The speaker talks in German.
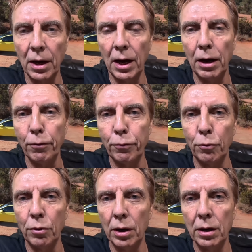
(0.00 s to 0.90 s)
äh,
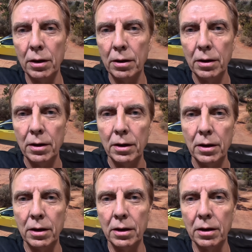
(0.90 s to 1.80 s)
i4
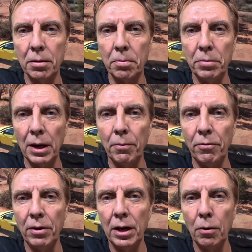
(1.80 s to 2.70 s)
äh,
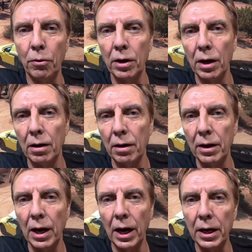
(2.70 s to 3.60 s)
BMW oder
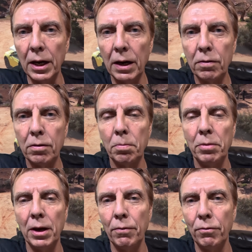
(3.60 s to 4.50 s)
ein iX
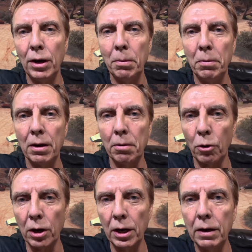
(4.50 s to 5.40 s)
BMW mit einem
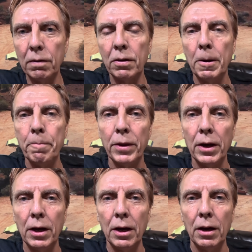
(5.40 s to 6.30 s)
Model X
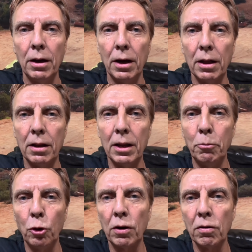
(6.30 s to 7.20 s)
äh, in der
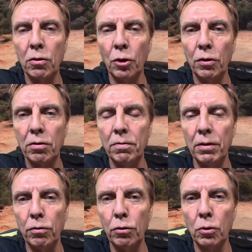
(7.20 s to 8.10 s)
möglichst neuesten
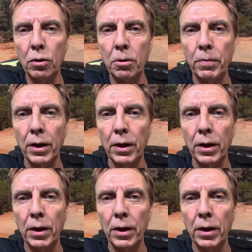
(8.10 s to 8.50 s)
Version.